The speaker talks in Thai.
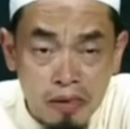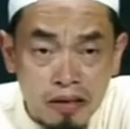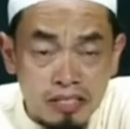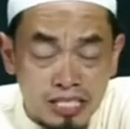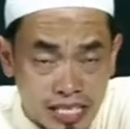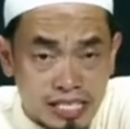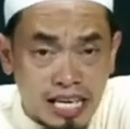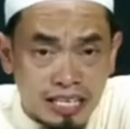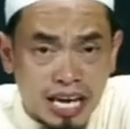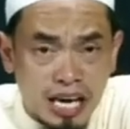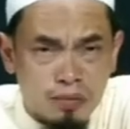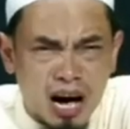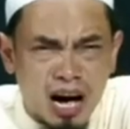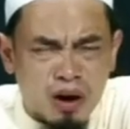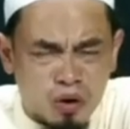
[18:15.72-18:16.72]
จะสังเกต
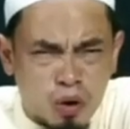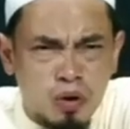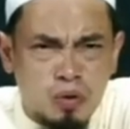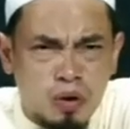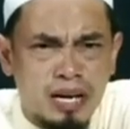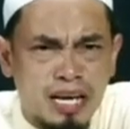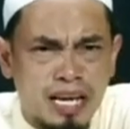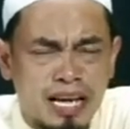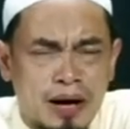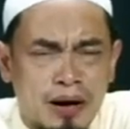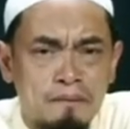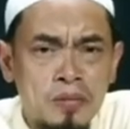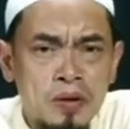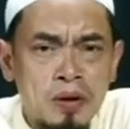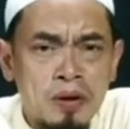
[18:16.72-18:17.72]
ว่าคนคนนี้เนี่ย
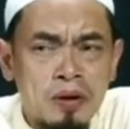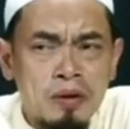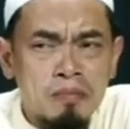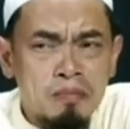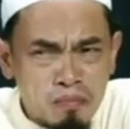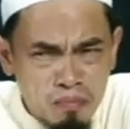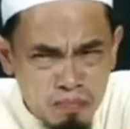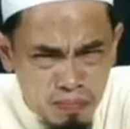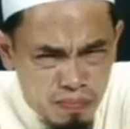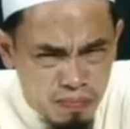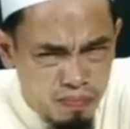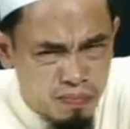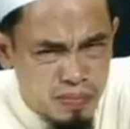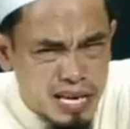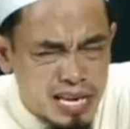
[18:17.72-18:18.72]

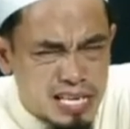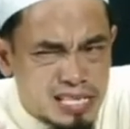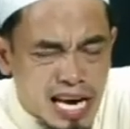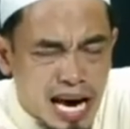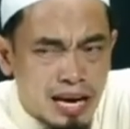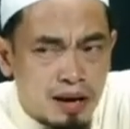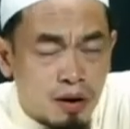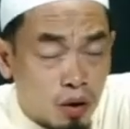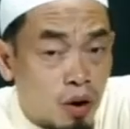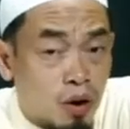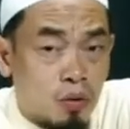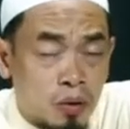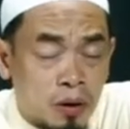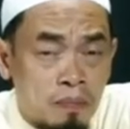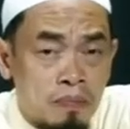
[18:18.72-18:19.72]
มีนิสัยโอ้
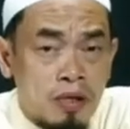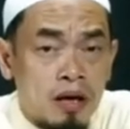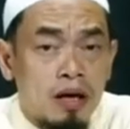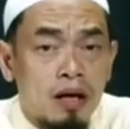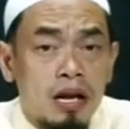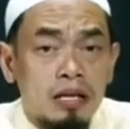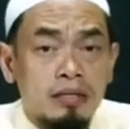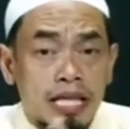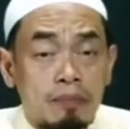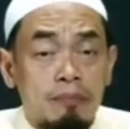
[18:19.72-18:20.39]
อวดแต่ผ